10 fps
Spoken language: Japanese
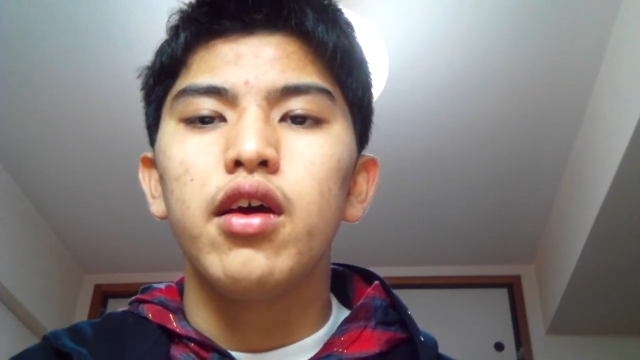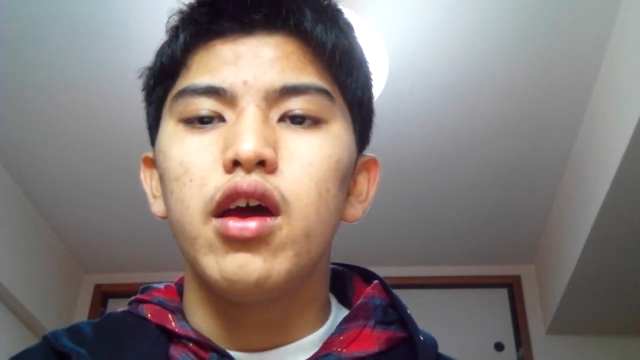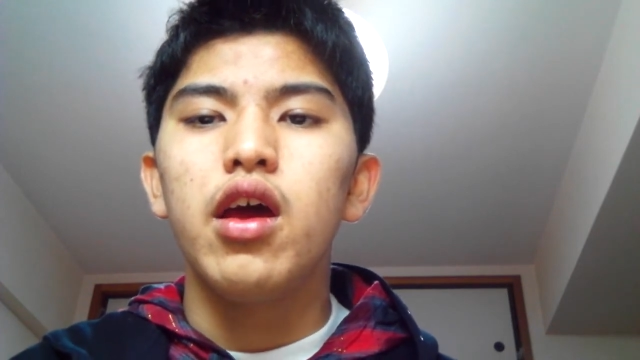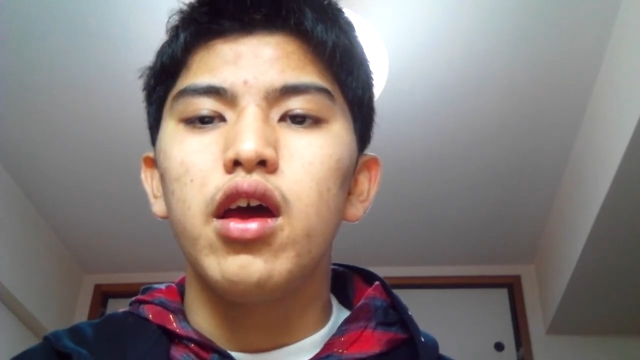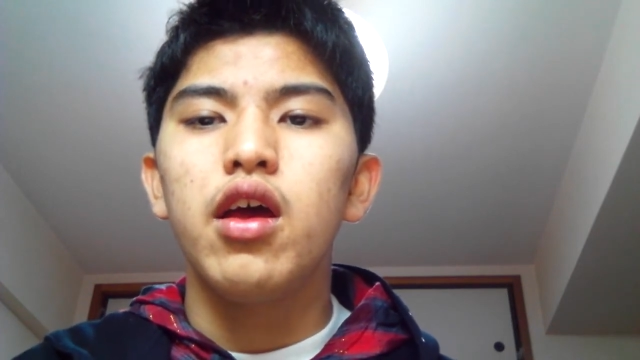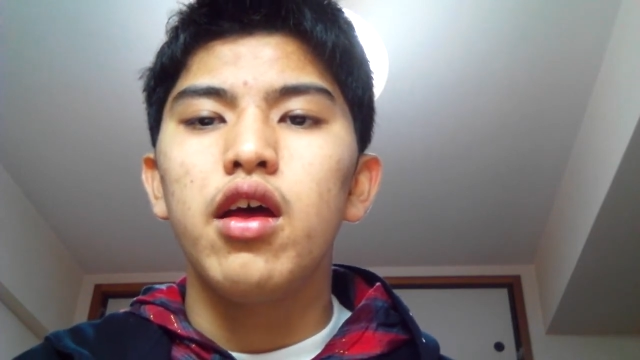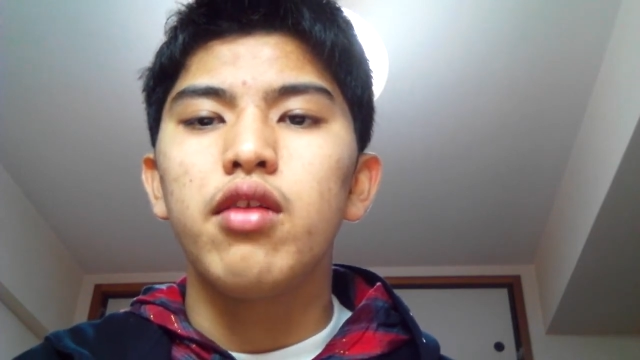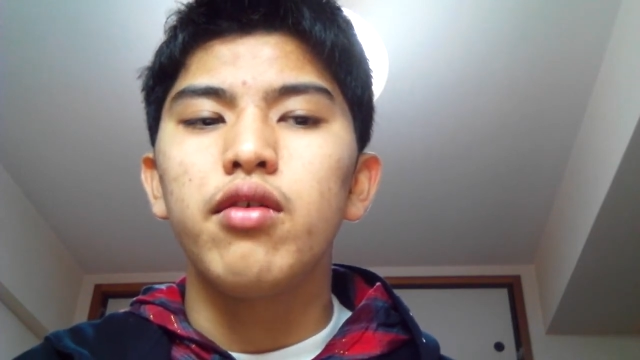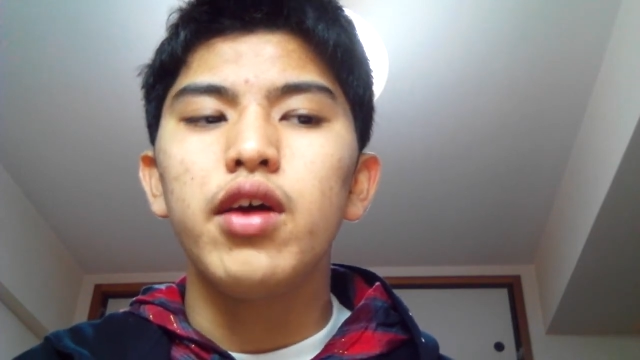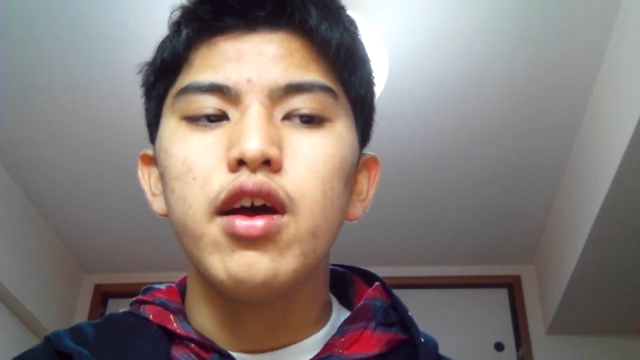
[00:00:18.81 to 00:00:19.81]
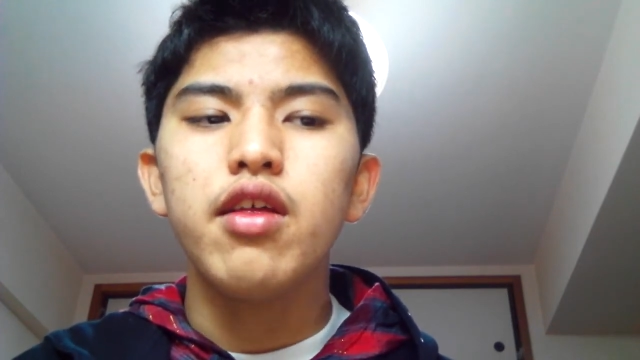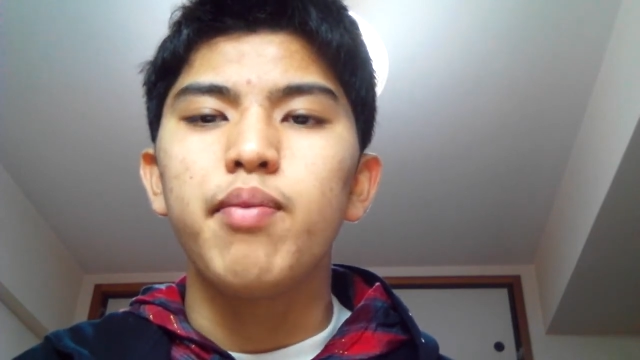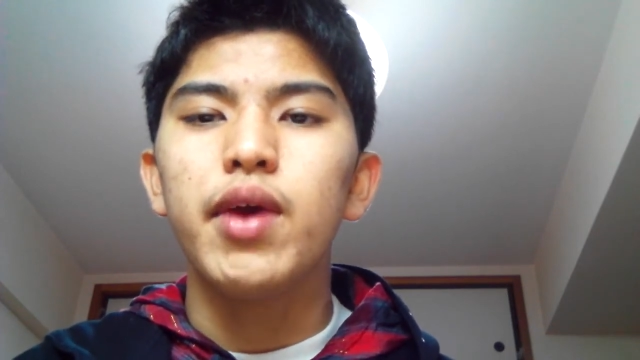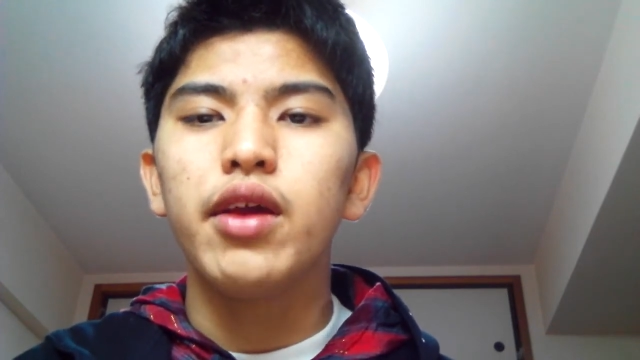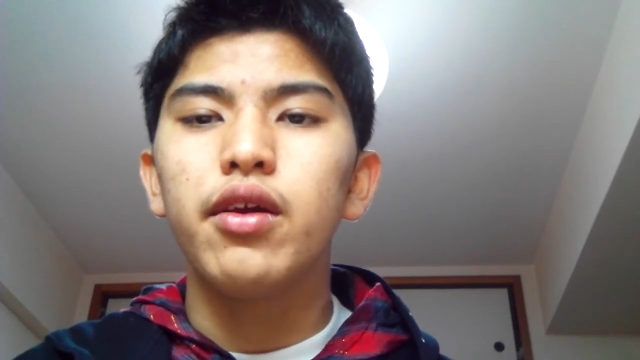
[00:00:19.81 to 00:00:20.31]
えー、とりあえず
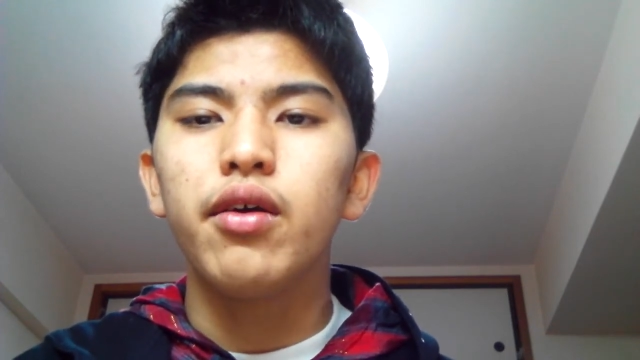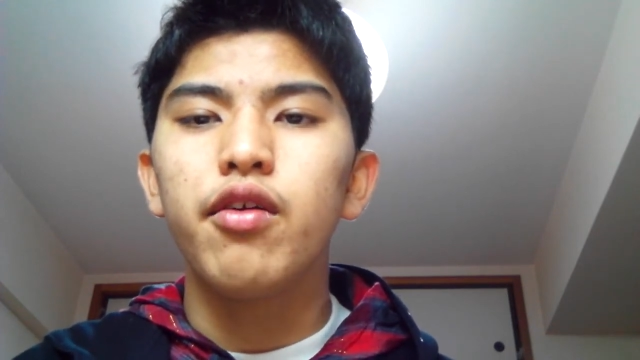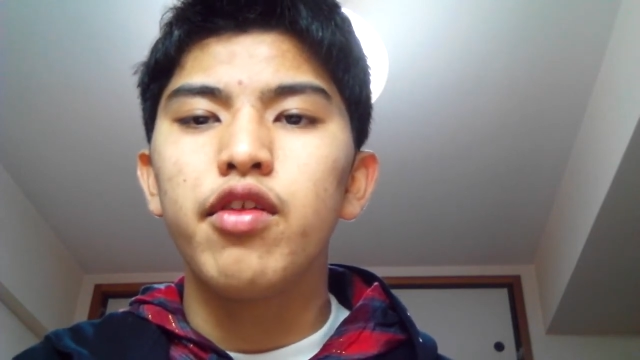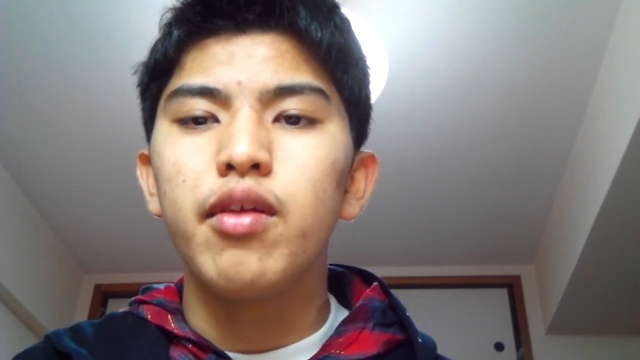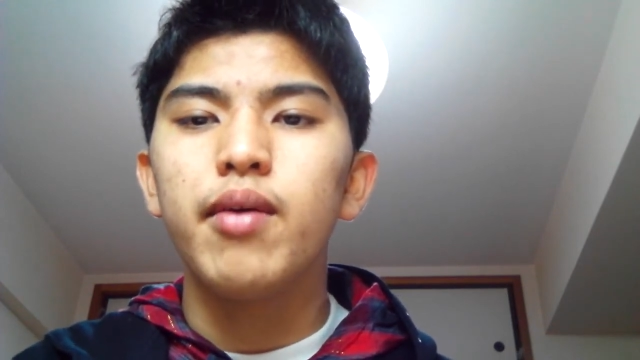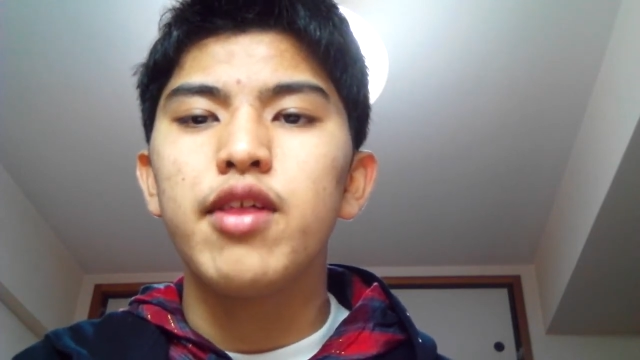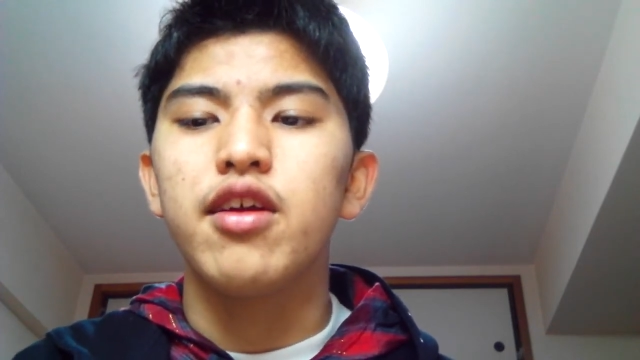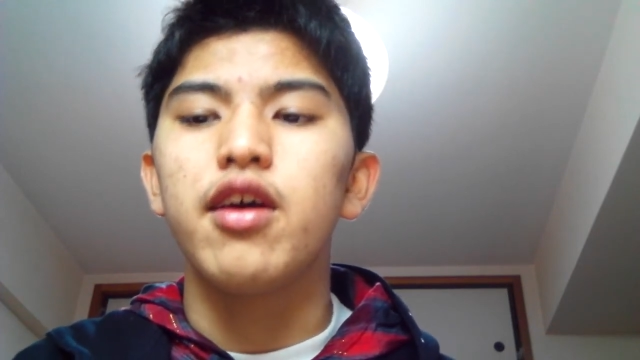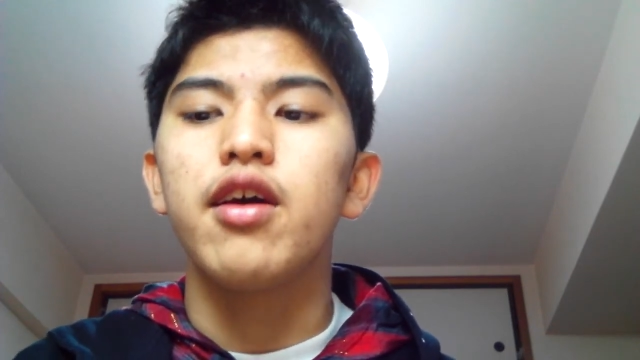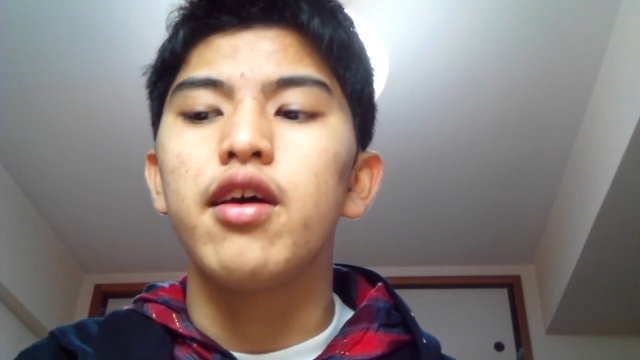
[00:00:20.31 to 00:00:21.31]
勉強してましたね。